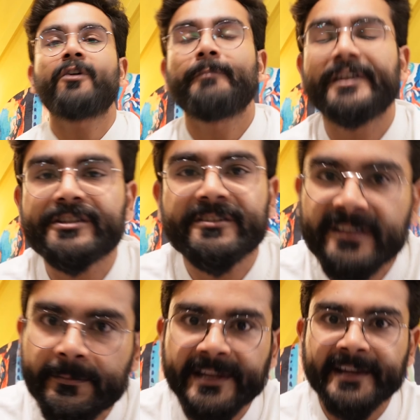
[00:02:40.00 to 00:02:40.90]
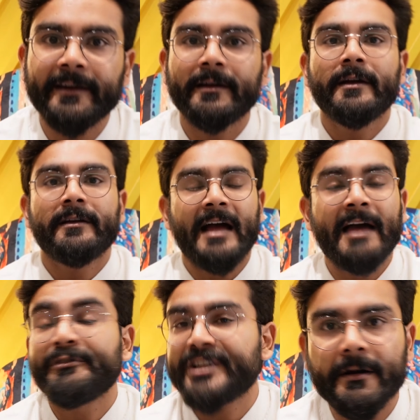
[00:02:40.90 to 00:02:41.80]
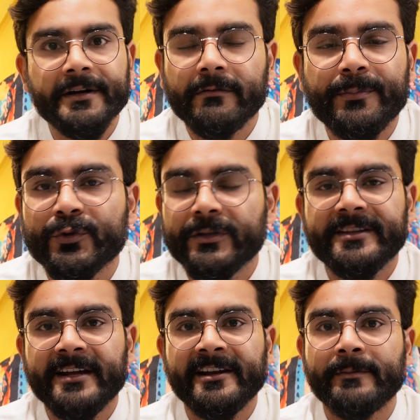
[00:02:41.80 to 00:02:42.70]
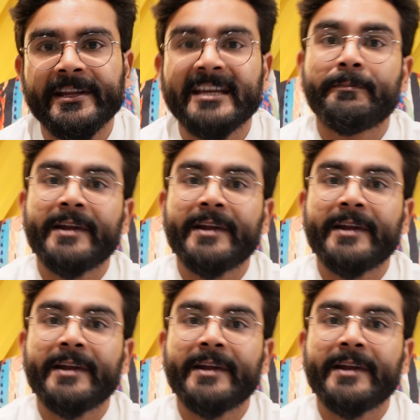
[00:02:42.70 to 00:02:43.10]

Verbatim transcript: कॉम्पिटिशन नहीं मिलेंगे आई एम विशाखापट्टनम में भी उतने सारे नहीं मिलेंगे